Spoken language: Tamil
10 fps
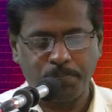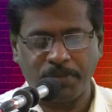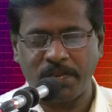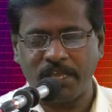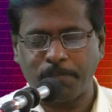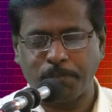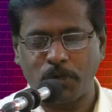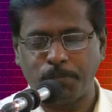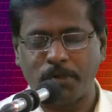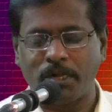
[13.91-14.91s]
பெரிய
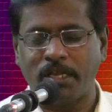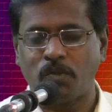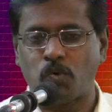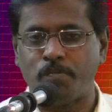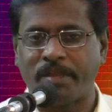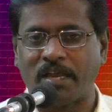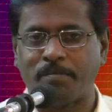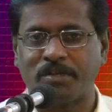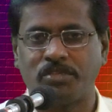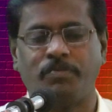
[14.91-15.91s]
பொறுப்புகளில் உம்மை
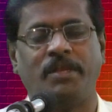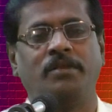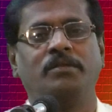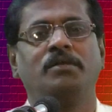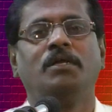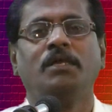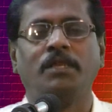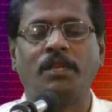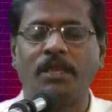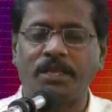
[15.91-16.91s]
அமர்த்துவேன்
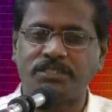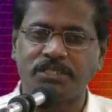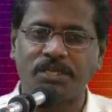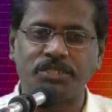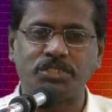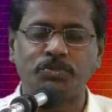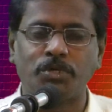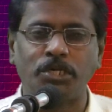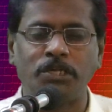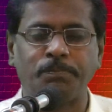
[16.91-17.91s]
இனி இயேசு
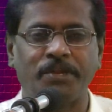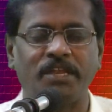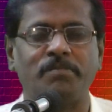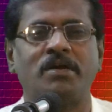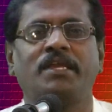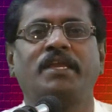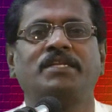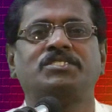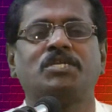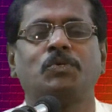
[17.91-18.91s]
கிறிஸ்துவுக்குள் பிரியமான
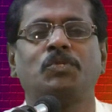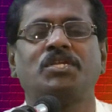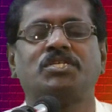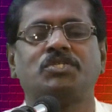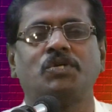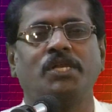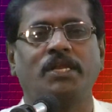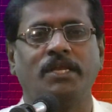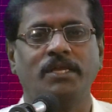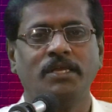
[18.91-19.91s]
என் சகோதர
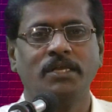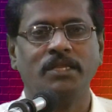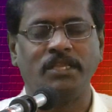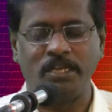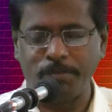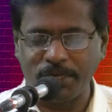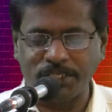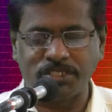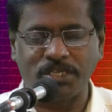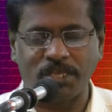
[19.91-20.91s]
சகோதரிகளே இந்த நிமிட
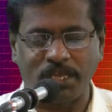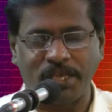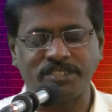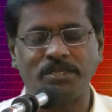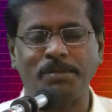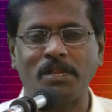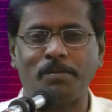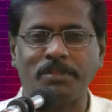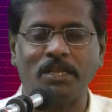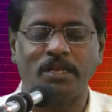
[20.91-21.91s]
நச்சதிக்கு இயேசுவின்
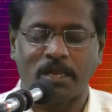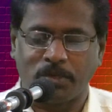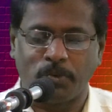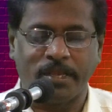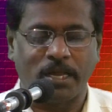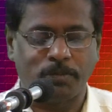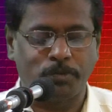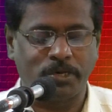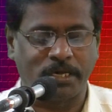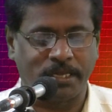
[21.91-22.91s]
நாமத்தில் நான் உங்களை
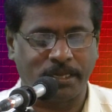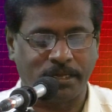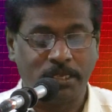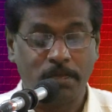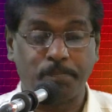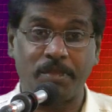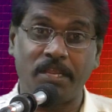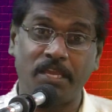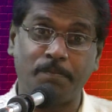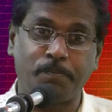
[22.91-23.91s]
அன்போடு அழைக்கிறேன்
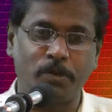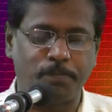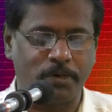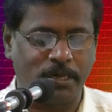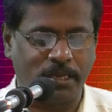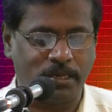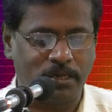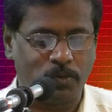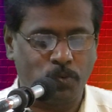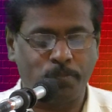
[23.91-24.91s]
பெரிய பொறுப்புகளில்
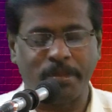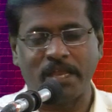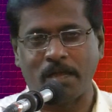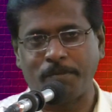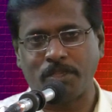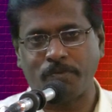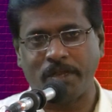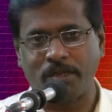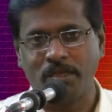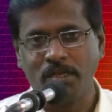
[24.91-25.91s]
உண்மை
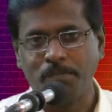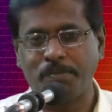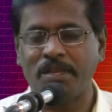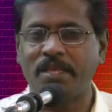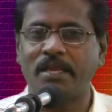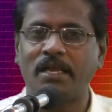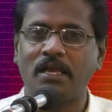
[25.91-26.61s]
அமர்த்துவேன் பெரிய